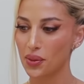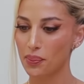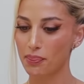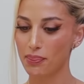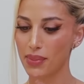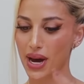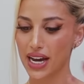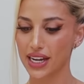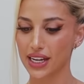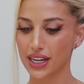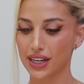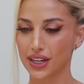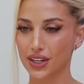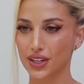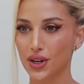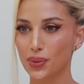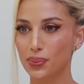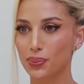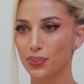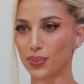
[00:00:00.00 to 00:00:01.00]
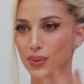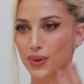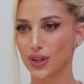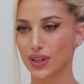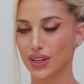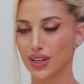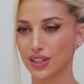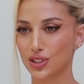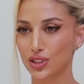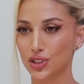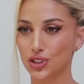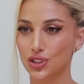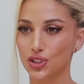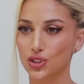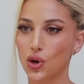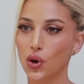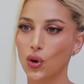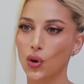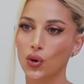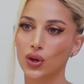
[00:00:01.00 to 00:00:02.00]
ما يخرب
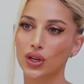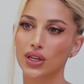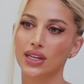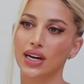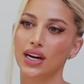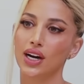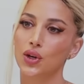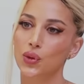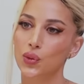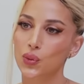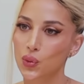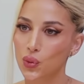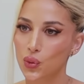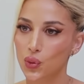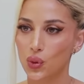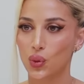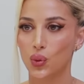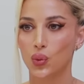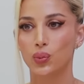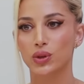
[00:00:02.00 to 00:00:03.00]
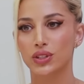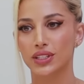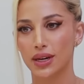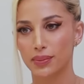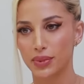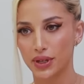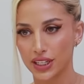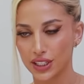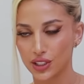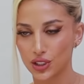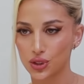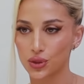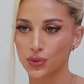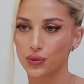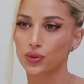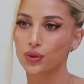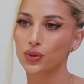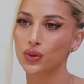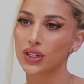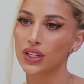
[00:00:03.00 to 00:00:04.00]
الشو اللي حروح ومتابعيني
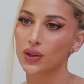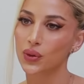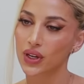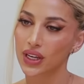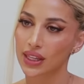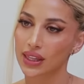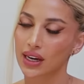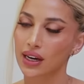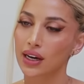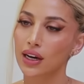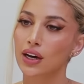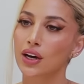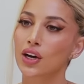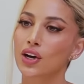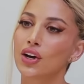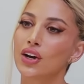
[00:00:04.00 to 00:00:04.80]
يشوفوني يعني وكذا بدك